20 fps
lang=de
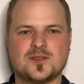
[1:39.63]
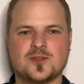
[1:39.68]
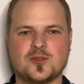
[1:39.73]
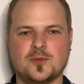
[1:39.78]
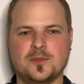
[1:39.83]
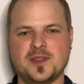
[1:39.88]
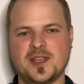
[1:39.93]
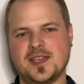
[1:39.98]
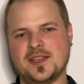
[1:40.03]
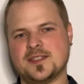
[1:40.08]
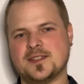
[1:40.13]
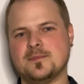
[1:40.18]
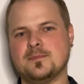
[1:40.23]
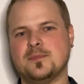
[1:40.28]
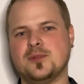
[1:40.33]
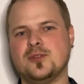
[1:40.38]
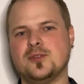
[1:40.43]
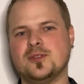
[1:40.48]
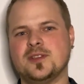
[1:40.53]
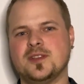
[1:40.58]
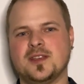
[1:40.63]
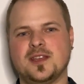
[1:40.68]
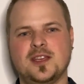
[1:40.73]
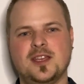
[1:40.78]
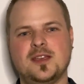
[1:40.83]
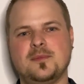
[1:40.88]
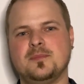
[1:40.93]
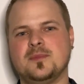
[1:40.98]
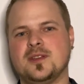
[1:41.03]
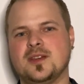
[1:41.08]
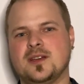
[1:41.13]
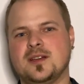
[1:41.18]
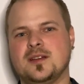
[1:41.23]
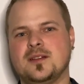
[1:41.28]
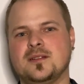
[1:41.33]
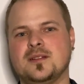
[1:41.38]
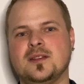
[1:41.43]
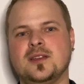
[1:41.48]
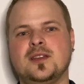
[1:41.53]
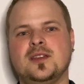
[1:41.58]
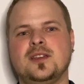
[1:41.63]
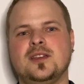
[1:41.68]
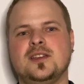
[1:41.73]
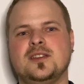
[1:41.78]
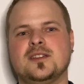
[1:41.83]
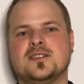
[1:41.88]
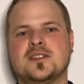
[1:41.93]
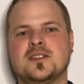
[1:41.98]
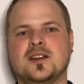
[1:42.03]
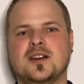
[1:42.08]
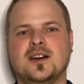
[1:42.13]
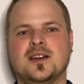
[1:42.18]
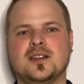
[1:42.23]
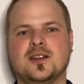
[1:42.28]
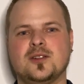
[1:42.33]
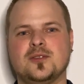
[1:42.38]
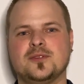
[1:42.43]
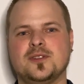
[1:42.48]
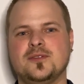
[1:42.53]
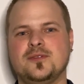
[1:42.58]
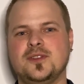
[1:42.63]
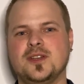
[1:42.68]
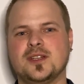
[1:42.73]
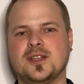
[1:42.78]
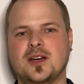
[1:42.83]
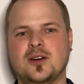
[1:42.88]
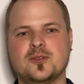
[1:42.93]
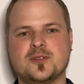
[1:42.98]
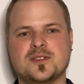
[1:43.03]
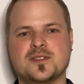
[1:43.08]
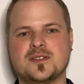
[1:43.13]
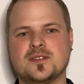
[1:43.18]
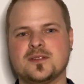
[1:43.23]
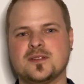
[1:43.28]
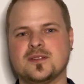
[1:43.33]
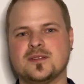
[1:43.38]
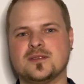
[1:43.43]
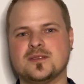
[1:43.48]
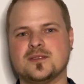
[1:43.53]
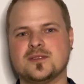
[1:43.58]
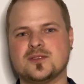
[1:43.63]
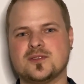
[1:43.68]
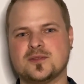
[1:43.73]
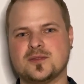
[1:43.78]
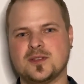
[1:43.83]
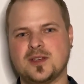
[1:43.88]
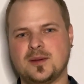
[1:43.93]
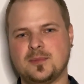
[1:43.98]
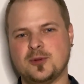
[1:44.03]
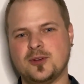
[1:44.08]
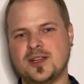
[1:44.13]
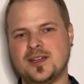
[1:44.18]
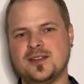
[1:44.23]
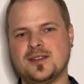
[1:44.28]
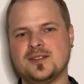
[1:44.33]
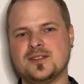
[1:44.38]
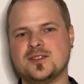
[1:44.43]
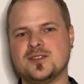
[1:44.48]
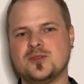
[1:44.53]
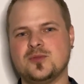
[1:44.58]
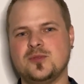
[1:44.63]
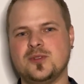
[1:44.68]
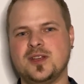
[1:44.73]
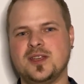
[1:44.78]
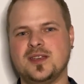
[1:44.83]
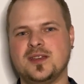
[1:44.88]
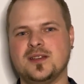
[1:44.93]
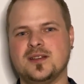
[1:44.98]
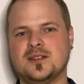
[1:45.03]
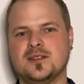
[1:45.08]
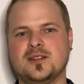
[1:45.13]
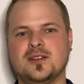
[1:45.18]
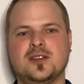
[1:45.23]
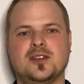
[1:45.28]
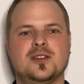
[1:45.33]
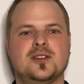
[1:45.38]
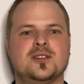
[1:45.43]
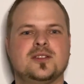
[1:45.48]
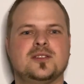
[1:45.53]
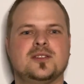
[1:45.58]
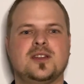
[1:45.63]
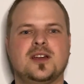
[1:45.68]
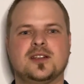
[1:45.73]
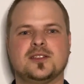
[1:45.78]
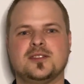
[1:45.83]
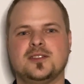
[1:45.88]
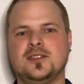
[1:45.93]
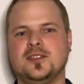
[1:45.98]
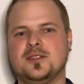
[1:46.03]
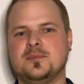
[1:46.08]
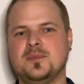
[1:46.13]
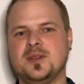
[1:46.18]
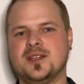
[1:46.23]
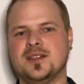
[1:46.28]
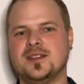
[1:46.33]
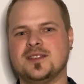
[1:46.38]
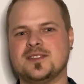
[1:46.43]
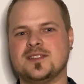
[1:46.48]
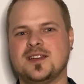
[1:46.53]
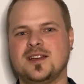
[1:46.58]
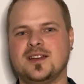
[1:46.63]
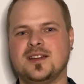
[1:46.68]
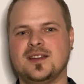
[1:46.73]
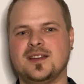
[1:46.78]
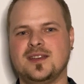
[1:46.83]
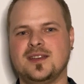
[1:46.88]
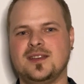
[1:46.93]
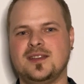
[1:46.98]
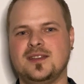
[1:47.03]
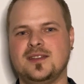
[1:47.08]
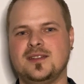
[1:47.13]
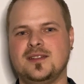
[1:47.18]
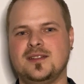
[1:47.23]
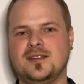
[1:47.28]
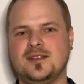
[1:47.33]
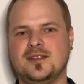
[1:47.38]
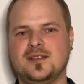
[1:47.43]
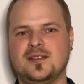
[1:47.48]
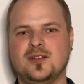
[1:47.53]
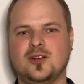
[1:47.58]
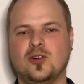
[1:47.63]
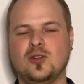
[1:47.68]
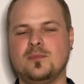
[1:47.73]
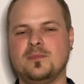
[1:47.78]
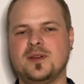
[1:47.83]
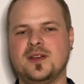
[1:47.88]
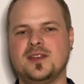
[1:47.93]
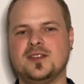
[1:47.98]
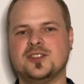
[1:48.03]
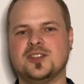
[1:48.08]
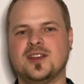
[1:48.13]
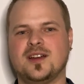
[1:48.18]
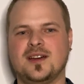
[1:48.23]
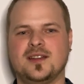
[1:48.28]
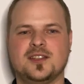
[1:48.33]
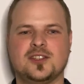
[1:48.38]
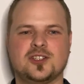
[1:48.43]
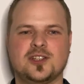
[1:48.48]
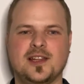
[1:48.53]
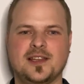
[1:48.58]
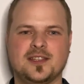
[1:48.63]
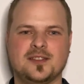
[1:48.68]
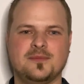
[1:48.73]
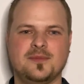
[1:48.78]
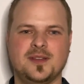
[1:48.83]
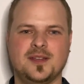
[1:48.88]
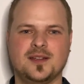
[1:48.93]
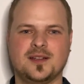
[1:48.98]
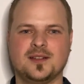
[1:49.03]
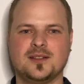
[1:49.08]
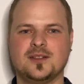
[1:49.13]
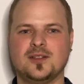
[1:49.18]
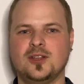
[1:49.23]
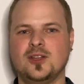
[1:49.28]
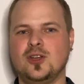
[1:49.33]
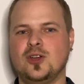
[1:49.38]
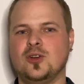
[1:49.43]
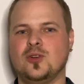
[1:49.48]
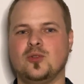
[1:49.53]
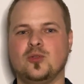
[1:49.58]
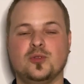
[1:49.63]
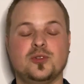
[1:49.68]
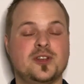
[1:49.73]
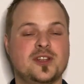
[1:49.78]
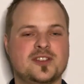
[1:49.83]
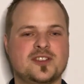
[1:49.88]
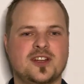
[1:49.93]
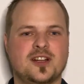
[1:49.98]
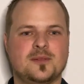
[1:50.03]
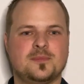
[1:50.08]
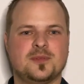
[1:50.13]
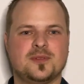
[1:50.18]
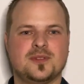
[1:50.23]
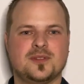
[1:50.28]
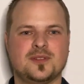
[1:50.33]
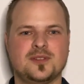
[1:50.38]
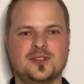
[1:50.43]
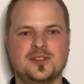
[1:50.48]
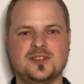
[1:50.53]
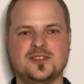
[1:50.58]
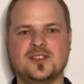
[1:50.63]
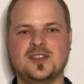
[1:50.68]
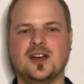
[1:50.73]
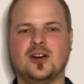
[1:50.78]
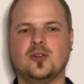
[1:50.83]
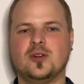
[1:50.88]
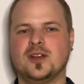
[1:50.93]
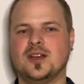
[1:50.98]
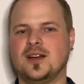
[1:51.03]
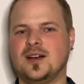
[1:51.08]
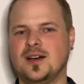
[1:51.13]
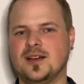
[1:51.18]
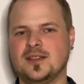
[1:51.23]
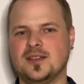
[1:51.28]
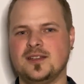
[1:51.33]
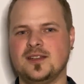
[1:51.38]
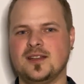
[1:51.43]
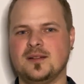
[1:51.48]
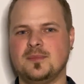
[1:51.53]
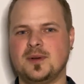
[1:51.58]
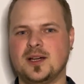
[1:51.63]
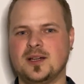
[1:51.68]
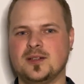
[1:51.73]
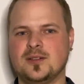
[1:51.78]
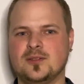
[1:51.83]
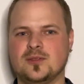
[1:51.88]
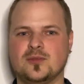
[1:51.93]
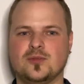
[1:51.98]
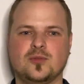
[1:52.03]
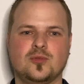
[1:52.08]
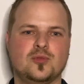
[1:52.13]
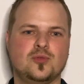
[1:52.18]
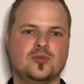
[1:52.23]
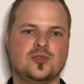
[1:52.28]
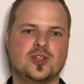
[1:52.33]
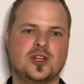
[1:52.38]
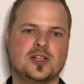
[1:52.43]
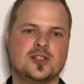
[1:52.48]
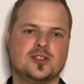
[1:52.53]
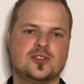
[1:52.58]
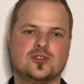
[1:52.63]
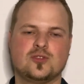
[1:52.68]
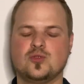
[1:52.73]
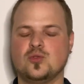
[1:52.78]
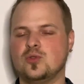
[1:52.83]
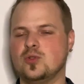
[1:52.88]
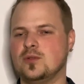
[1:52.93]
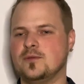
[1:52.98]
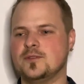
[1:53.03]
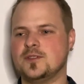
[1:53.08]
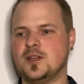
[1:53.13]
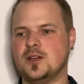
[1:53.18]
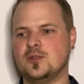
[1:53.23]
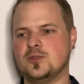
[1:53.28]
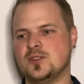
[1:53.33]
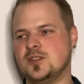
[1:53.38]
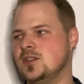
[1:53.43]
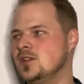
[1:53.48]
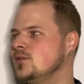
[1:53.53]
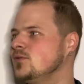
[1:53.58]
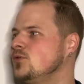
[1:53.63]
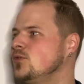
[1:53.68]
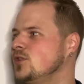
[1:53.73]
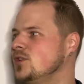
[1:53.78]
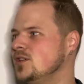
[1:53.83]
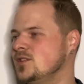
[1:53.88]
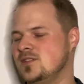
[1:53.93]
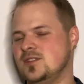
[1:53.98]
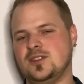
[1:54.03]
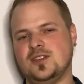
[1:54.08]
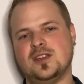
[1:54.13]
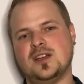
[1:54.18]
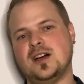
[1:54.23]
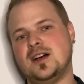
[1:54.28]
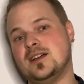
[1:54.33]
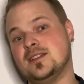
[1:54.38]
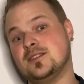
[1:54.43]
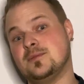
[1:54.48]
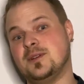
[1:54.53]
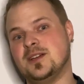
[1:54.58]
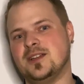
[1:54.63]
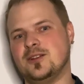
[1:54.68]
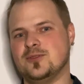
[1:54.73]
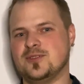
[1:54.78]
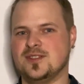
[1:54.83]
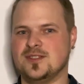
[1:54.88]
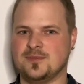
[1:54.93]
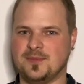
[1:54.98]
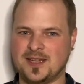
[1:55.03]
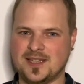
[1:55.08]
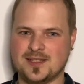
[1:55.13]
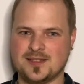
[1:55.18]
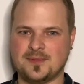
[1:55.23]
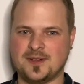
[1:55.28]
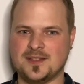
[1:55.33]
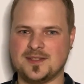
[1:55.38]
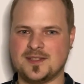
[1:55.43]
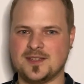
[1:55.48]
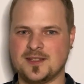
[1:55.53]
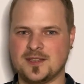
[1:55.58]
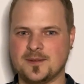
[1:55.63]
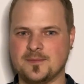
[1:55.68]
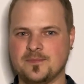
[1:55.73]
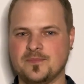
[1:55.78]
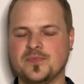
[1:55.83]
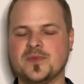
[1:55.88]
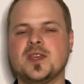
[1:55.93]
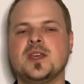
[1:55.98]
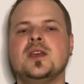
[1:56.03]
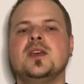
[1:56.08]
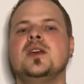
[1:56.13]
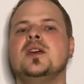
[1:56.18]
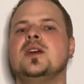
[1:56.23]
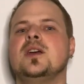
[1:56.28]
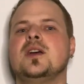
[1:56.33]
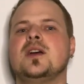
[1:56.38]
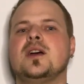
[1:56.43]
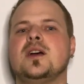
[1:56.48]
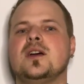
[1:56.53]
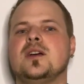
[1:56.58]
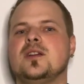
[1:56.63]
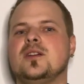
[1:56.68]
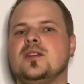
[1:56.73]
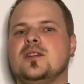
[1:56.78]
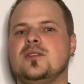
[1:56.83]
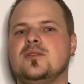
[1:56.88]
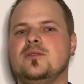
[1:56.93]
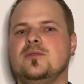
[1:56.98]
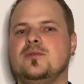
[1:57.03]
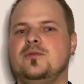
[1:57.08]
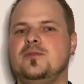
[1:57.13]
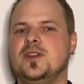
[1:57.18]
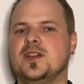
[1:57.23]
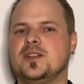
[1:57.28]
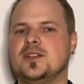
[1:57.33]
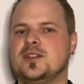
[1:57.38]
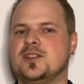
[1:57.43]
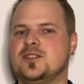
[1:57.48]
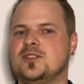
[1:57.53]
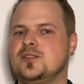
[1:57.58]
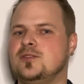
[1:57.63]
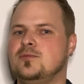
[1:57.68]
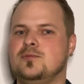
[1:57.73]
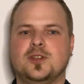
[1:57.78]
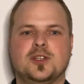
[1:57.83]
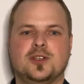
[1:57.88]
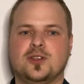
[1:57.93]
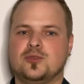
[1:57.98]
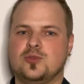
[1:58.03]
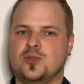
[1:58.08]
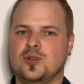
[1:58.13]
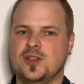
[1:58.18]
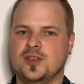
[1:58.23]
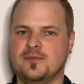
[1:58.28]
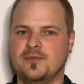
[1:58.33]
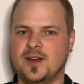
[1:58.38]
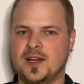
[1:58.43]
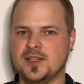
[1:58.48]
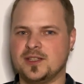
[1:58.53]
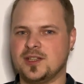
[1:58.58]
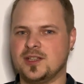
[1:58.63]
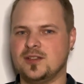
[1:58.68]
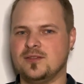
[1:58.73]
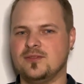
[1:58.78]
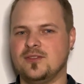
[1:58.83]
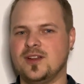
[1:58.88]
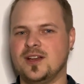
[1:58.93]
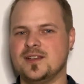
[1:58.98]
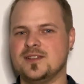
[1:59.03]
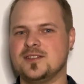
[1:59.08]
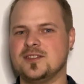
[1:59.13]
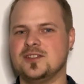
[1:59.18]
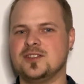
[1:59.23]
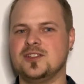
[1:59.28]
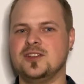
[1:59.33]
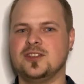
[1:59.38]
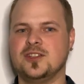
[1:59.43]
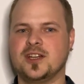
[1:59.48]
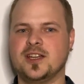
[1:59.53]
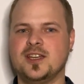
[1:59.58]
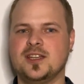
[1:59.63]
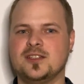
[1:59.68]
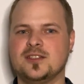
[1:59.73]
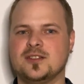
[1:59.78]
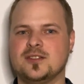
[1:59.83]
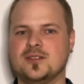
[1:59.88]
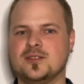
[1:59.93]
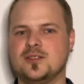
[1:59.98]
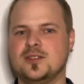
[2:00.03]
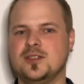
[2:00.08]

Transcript: Zum nächsten Punkt, eben da ich jetzt gerade auf die 4000 Abonnenten zugehe, dachte ich mir, dass eine Homepage gar nicht schlecht wäre und deshalb ist die auch gerade in der Mache. Und als Zukunftsaussicht für das Jahr 2022 wird es wird natürlich weiterhin fleißig gedreht.